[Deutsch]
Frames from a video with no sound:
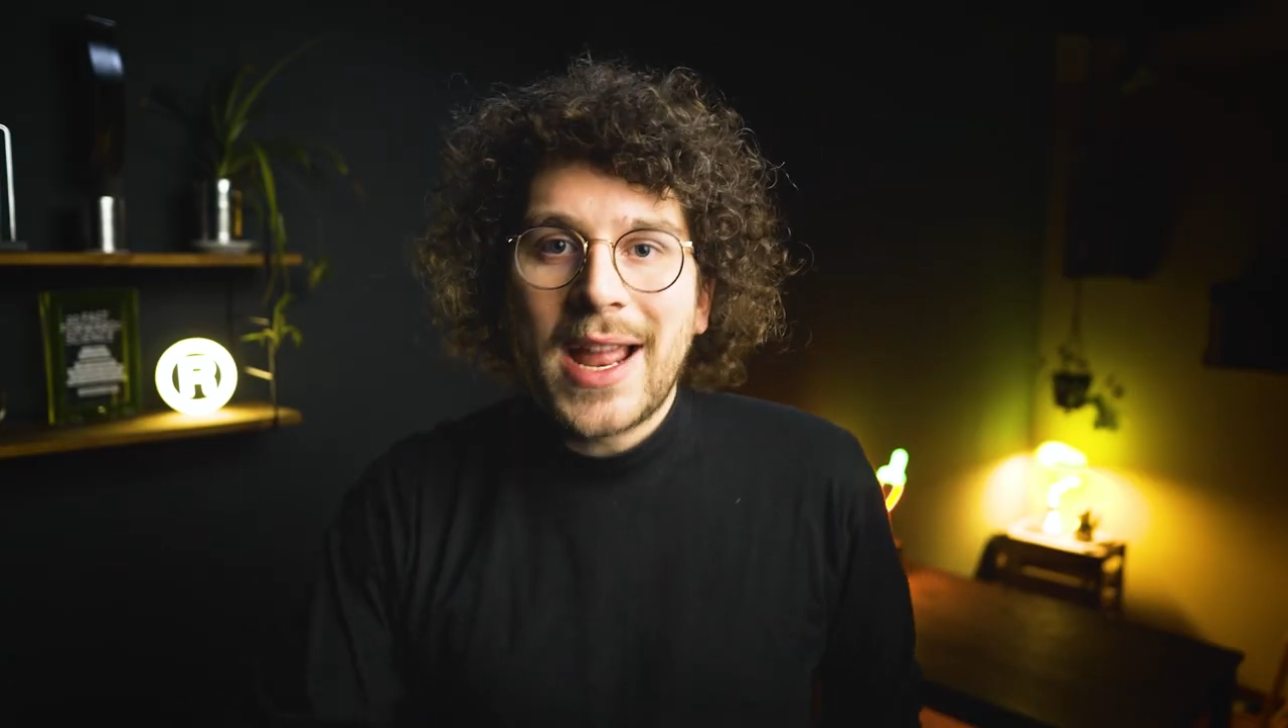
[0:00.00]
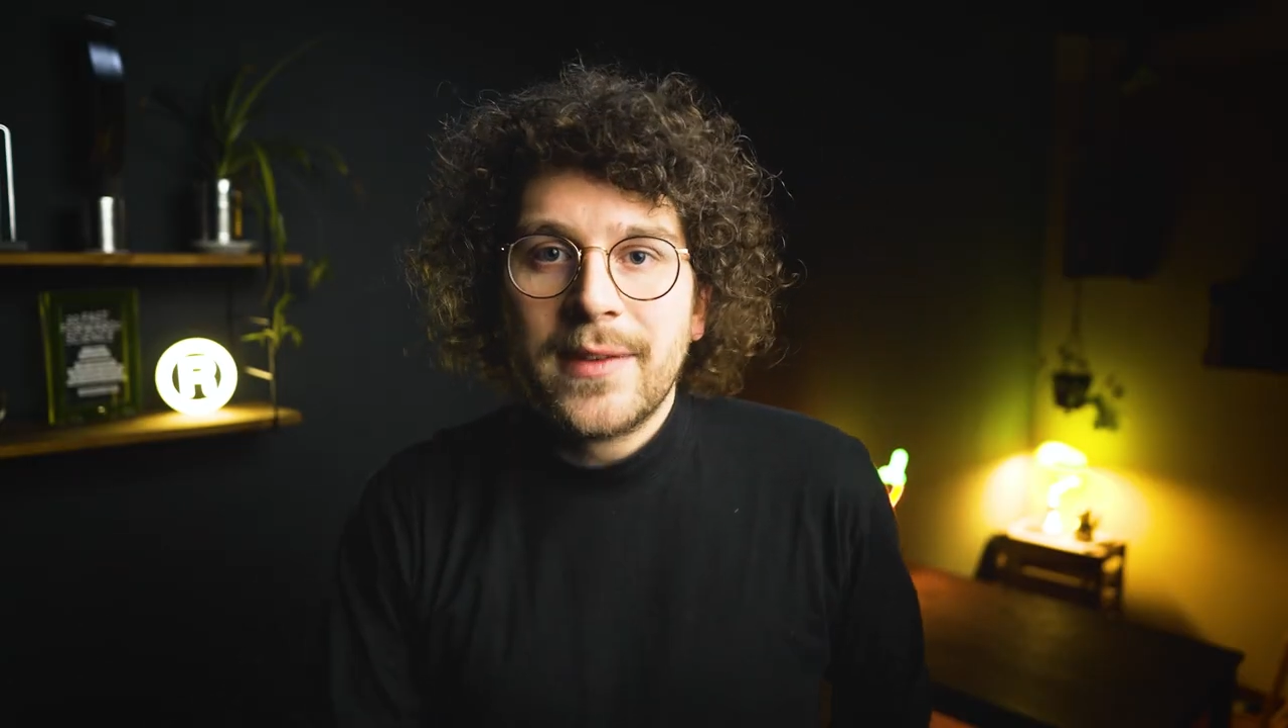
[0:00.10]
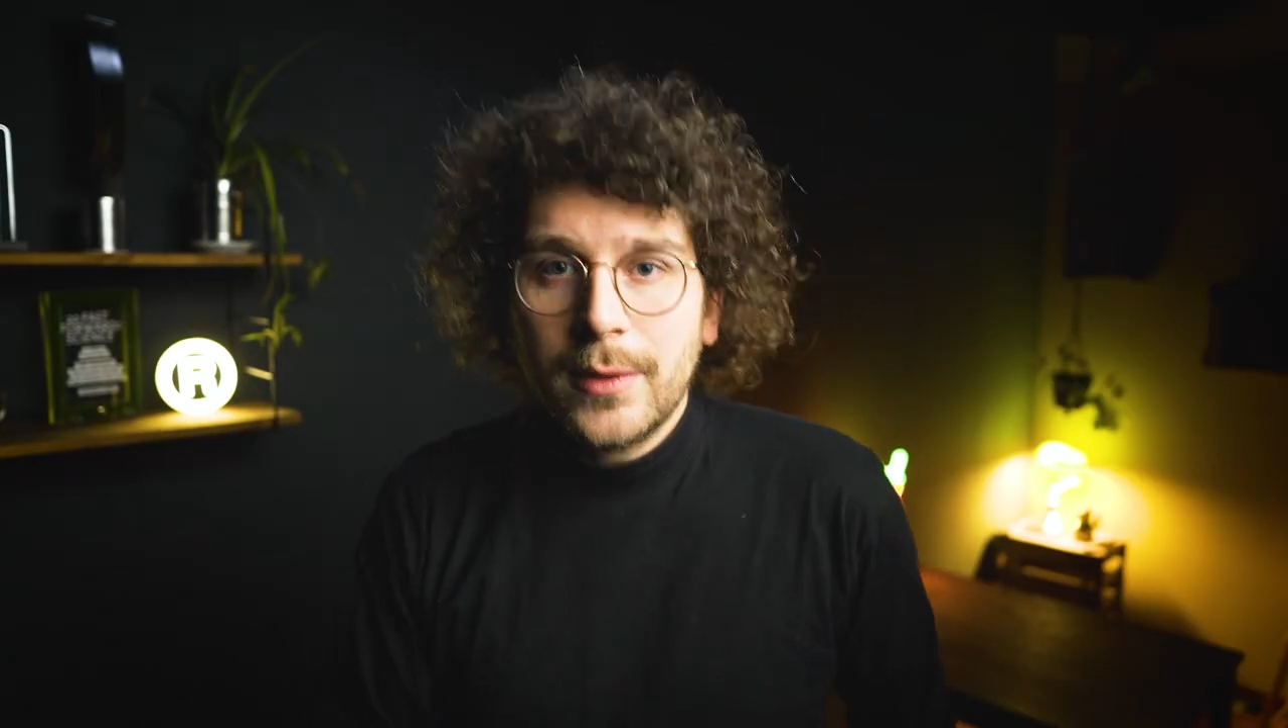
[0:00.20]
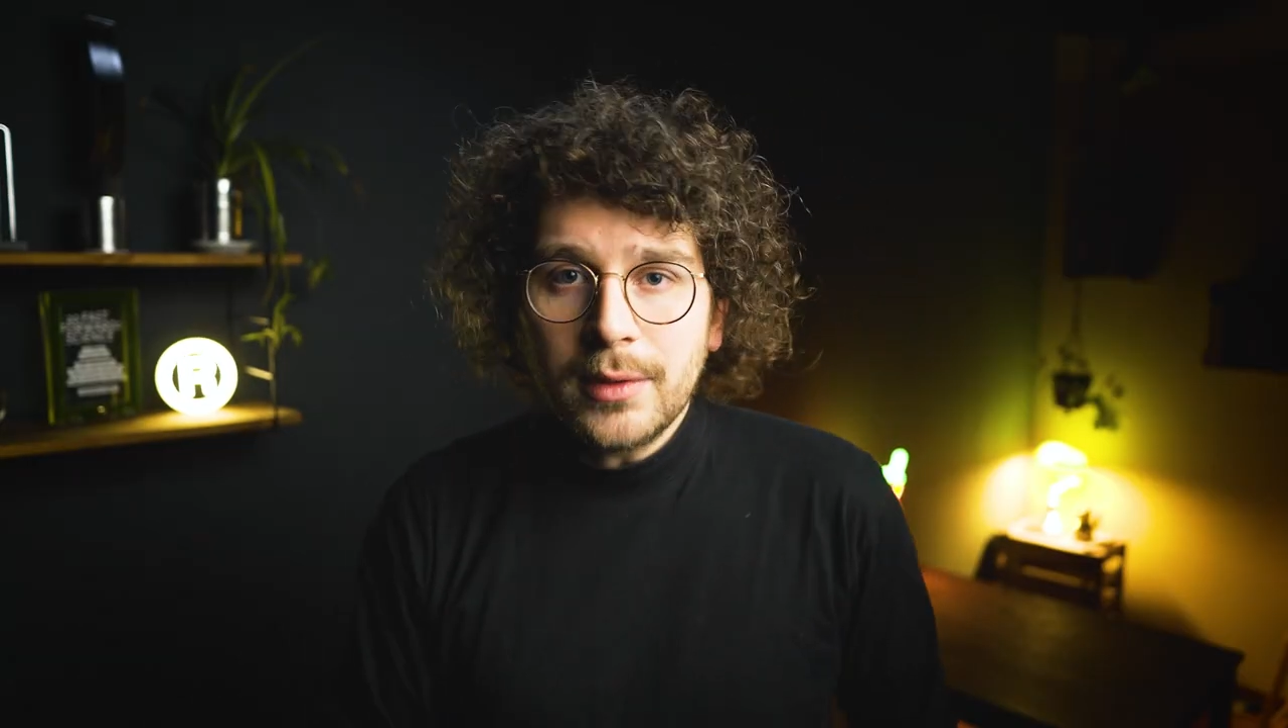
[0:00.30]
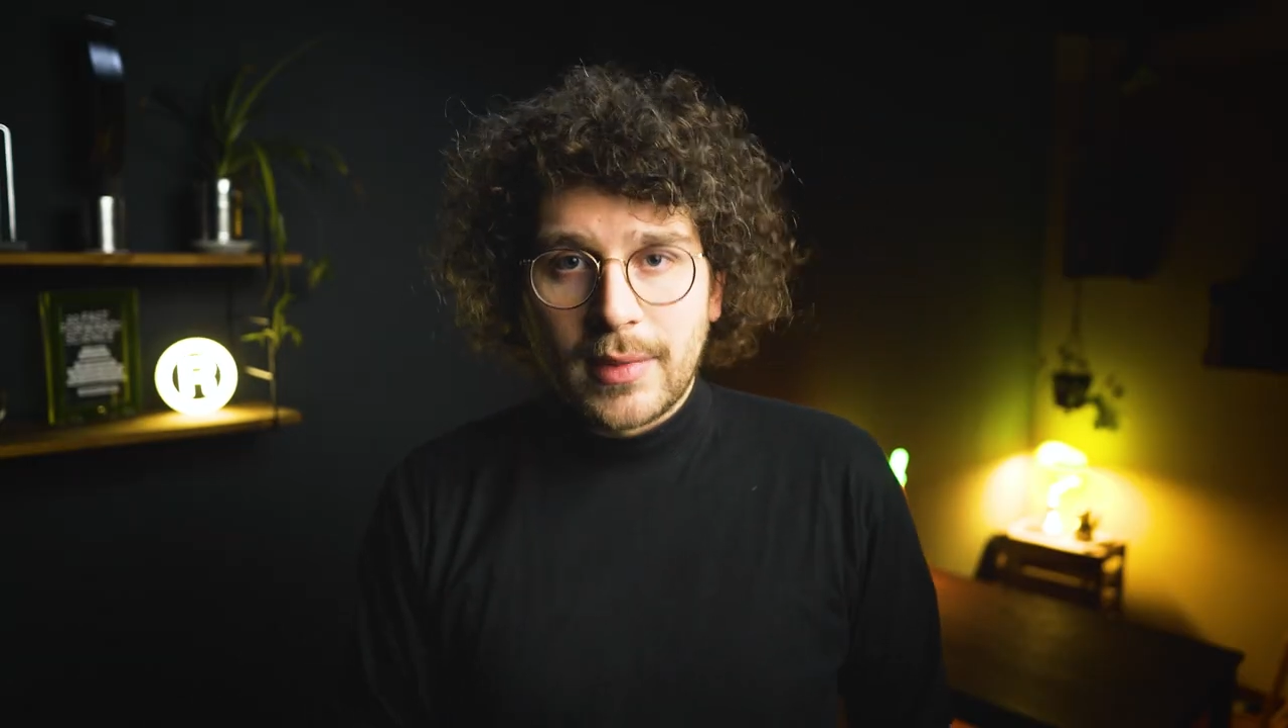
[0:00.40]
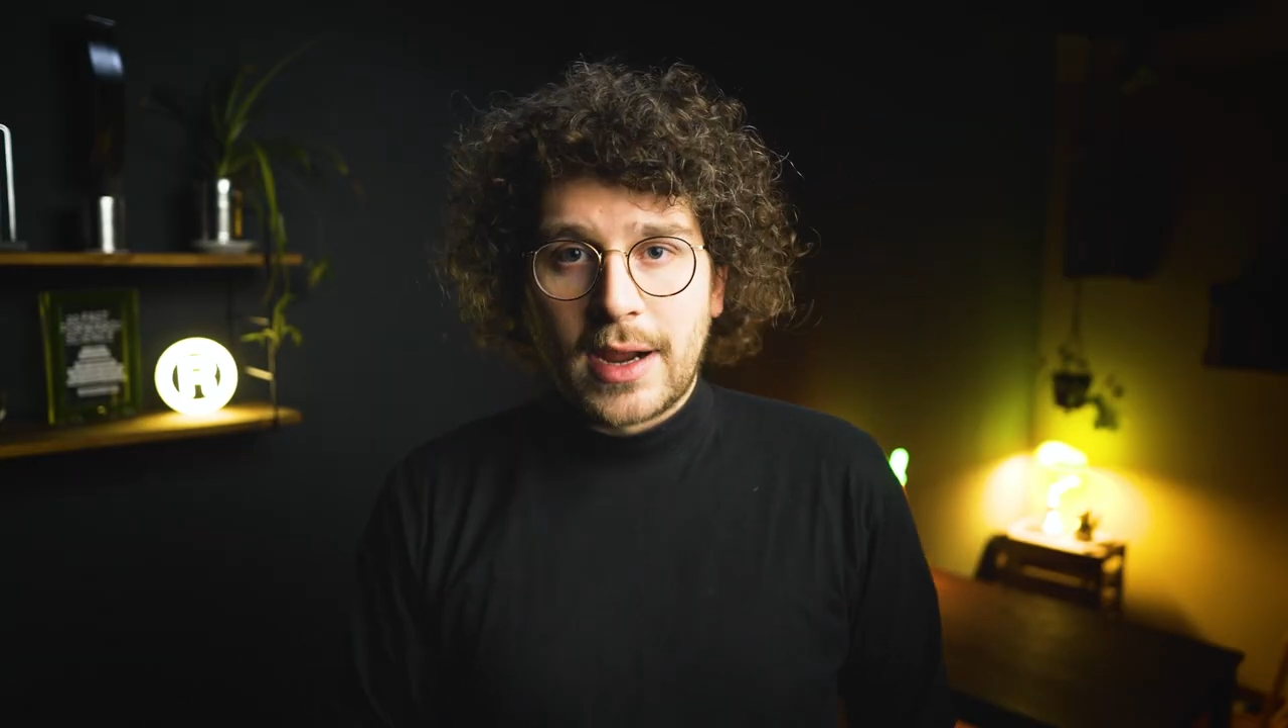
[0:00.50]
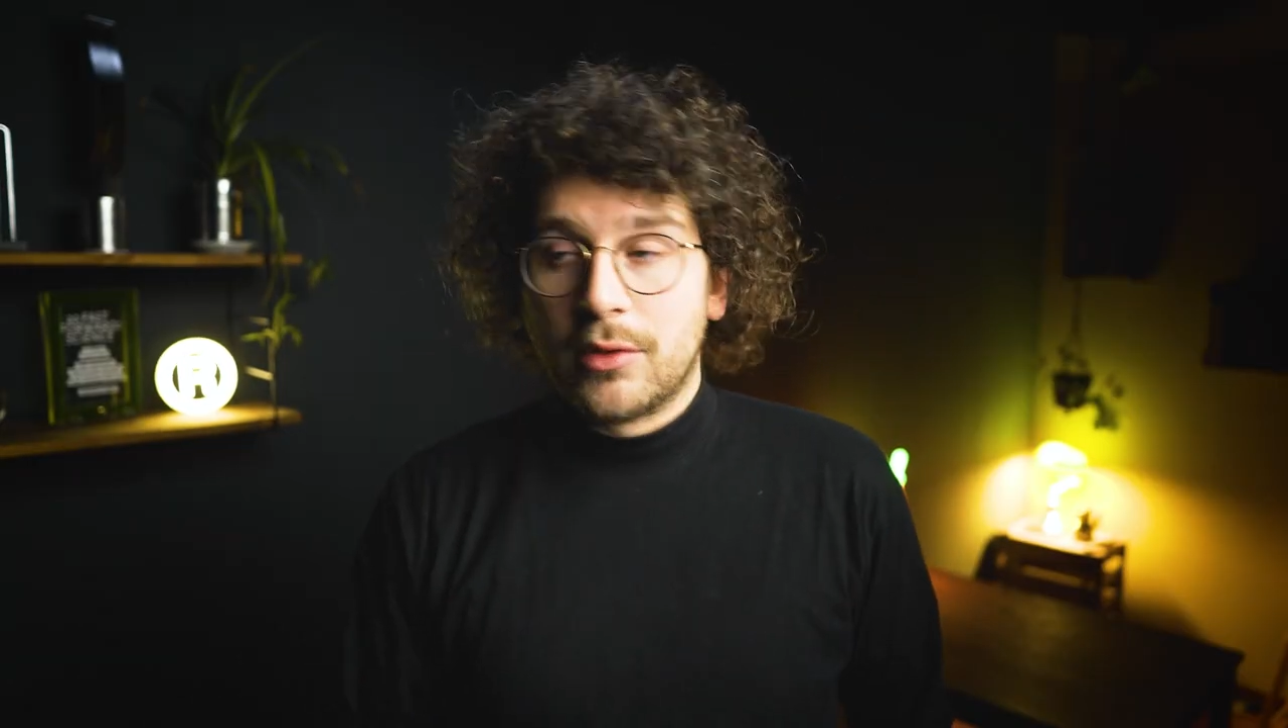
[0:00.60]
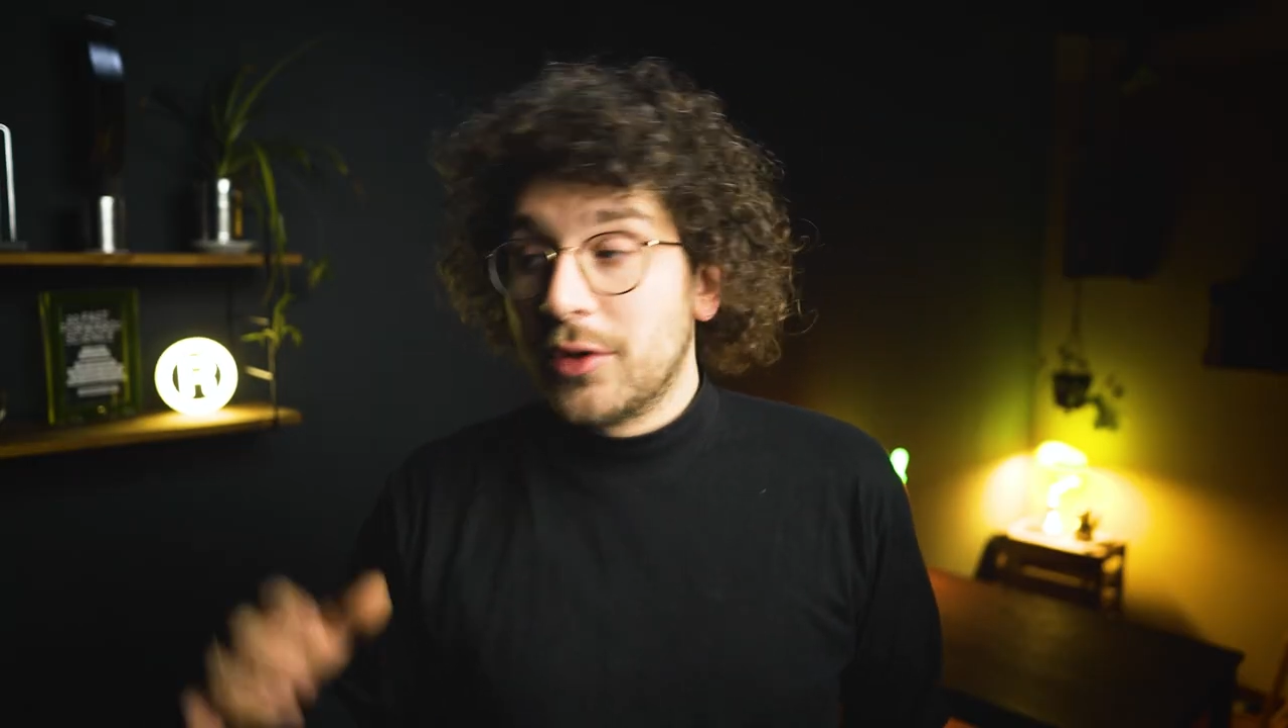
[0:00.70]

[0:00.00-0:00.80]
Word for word: Baden-Württemberg